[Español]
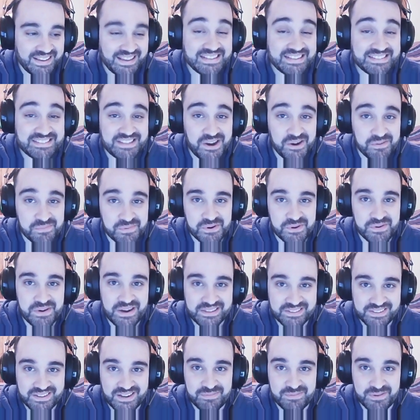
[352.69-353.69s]
he estado
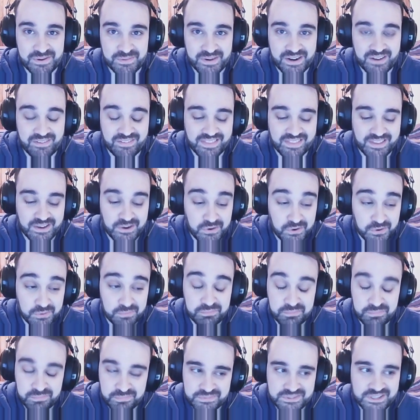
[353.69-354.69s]
probando y las primeras veces no
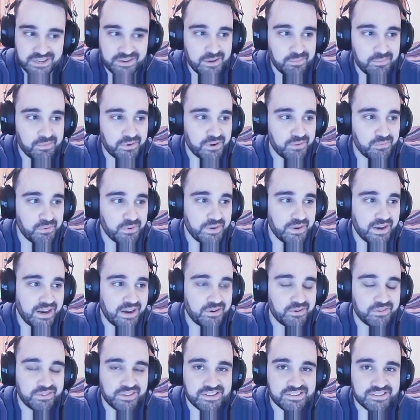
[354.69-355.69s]
sabía poner muy bien
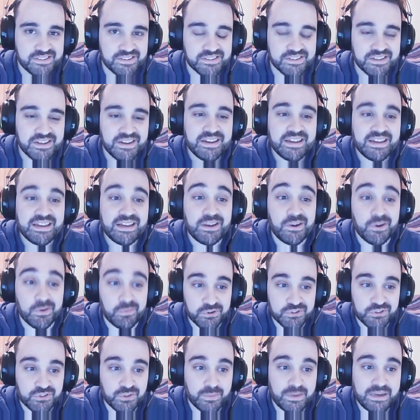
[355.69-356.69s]
las notations, lo he
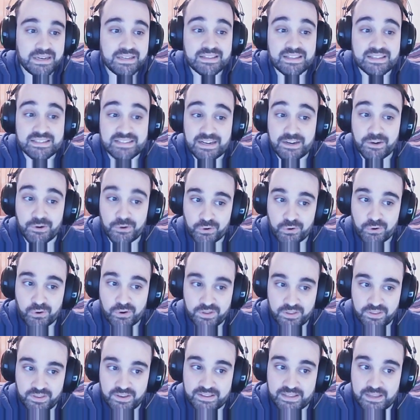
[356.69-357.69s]
puesto mal, te sale en rojo,
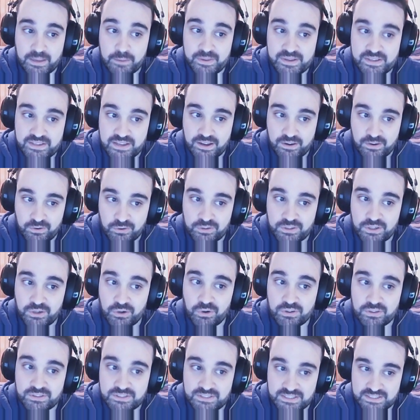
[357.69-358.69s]
es decir, te avisa, no te
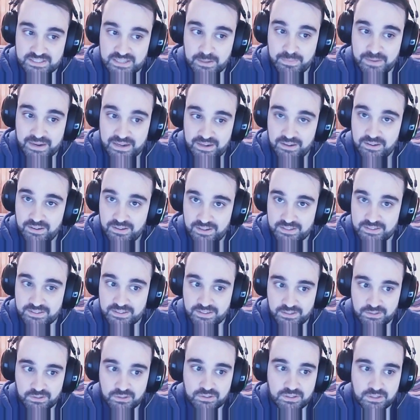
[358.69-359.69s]
lo, si está mal
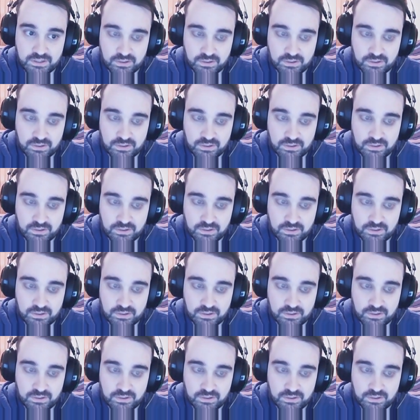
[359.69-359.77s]
escrito, te